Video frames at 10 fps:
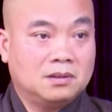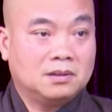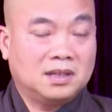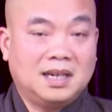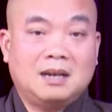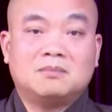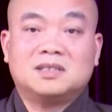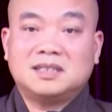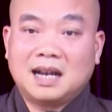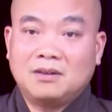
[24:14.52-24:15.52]
Thì làm
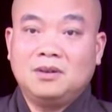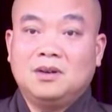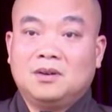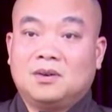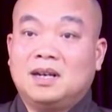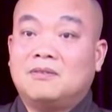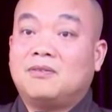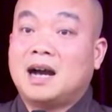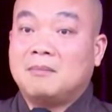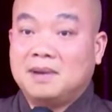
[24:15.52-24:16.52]
sao gọi là
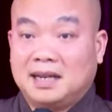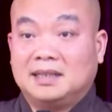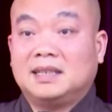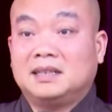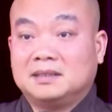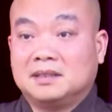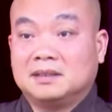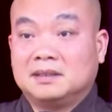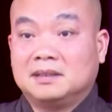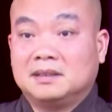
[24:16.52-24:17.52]
phạm hạnh thanh
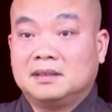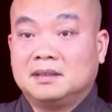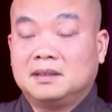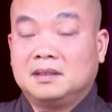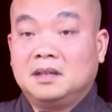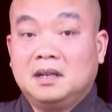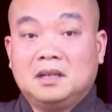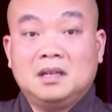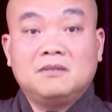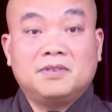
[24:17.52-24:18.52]
tịnh?
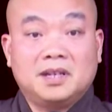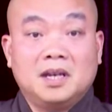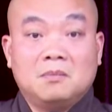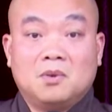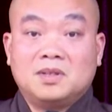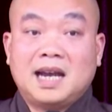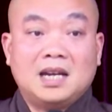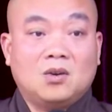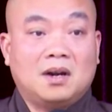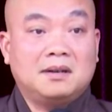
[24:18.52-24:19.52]
Nhưng vì một giai
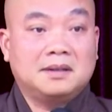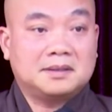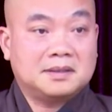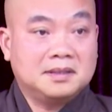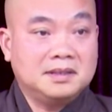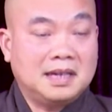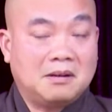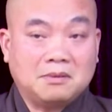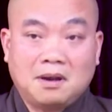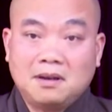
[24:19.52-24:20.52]
đoạn lịch sử
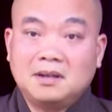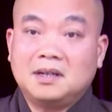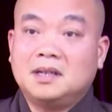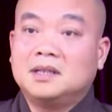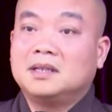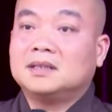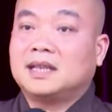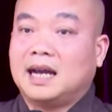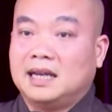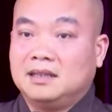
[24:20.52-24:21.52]
nào đó ở
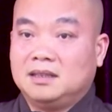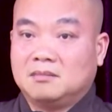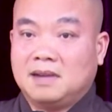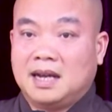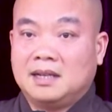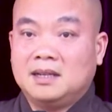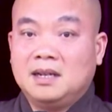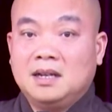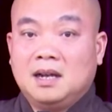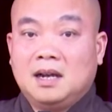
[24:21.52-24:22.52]
tại Nhật Bản
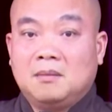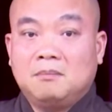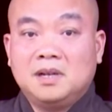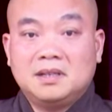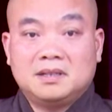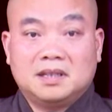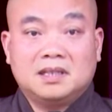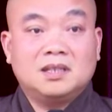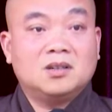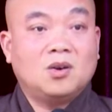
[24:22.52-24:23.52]
Minh Trị
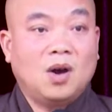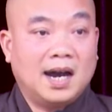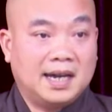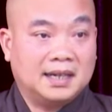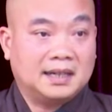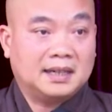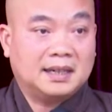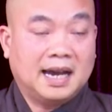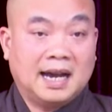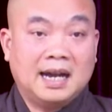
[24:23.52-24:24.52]
Thiên Hoàng
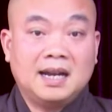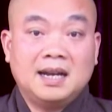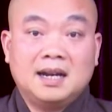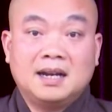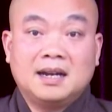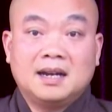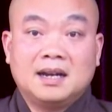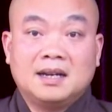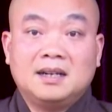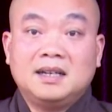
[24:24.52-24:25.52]
đã
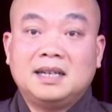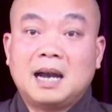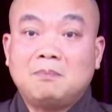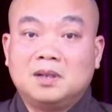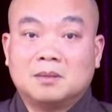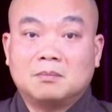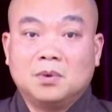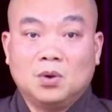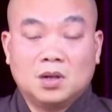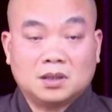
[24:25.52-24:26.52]
gây áp lực
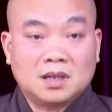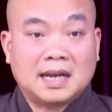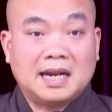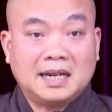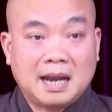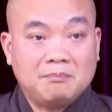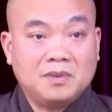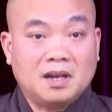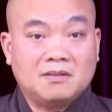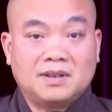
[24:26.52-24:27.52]
buộc tất cả
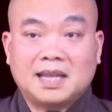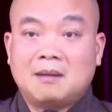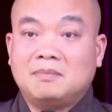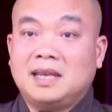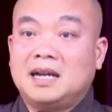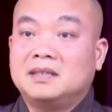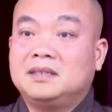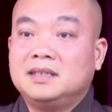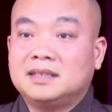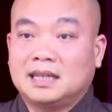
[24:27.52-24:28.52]
nam nhân phải tham gia
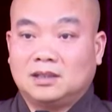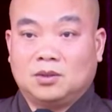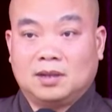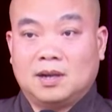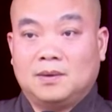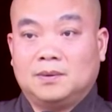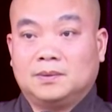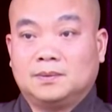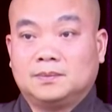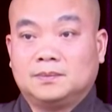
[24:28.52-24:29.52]
chiến tranh toàn cầu.